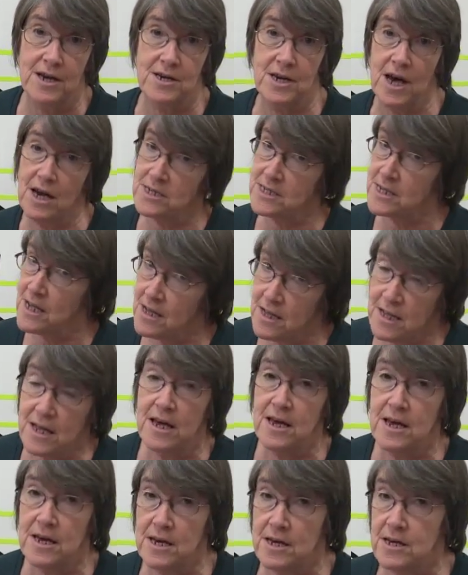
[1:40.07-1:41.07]
Car
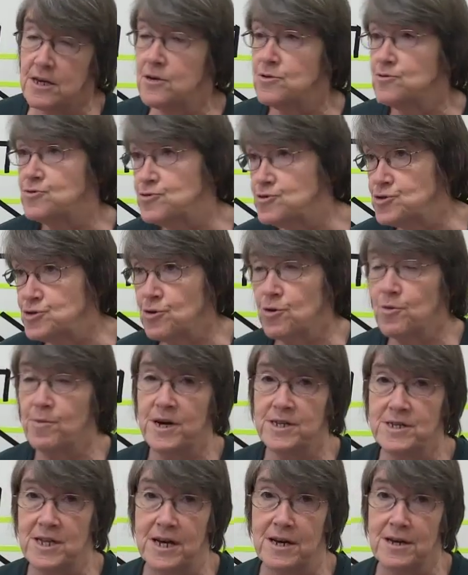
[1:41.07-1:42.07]
Stanley, du jour au
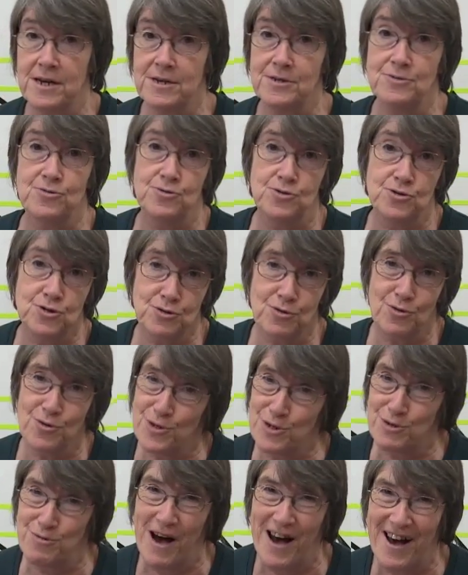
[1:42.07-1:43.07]
matin, du jour au
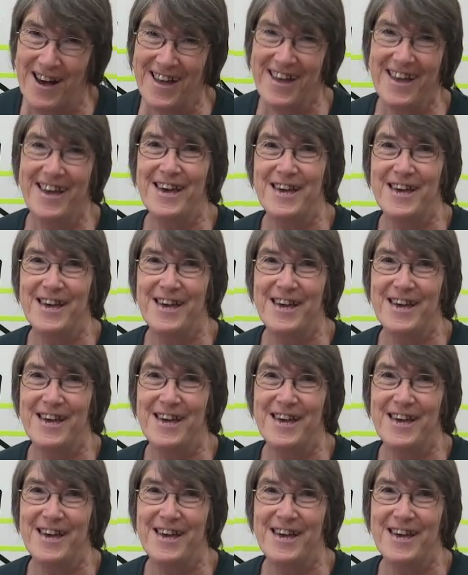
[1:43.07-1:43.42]
soir,